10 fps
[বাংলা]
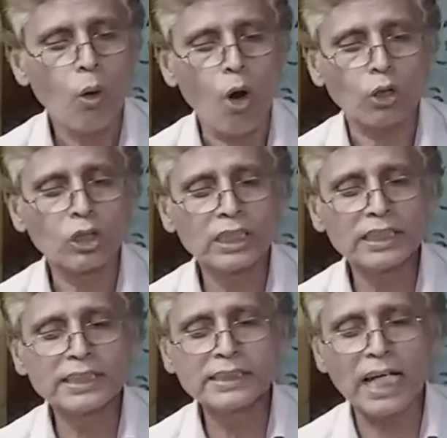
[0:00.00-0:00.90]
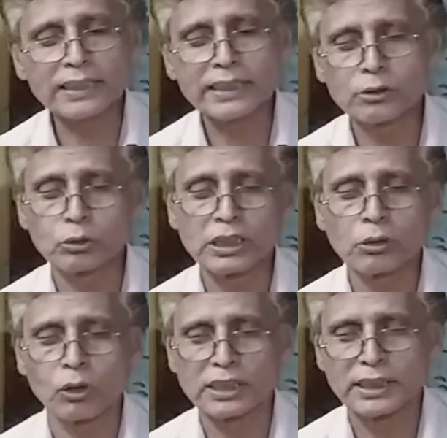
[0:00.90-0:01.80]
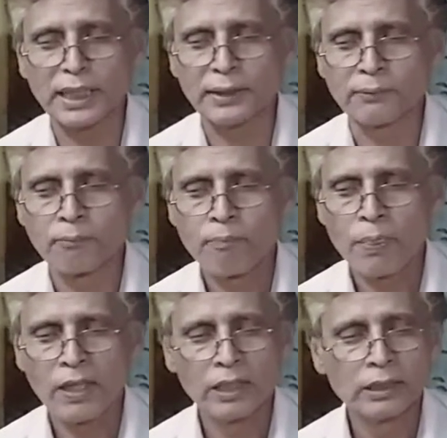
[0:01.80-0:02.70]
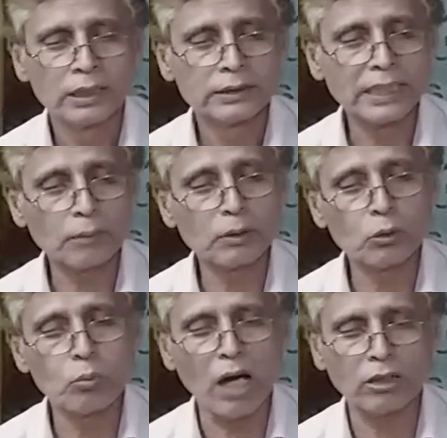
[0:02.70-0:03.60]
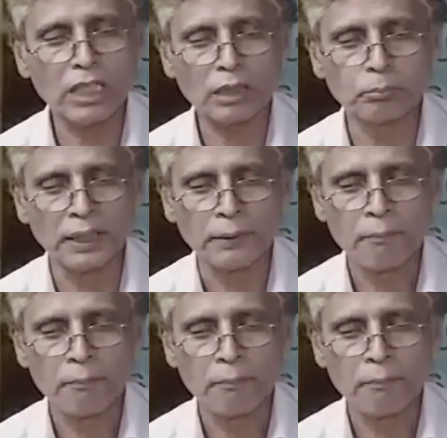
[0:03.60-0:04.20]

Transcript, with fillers: অরণ্যের দিন রাত্রি শুটিং করেছিলেন দেখবি খুব ভালো লাগবে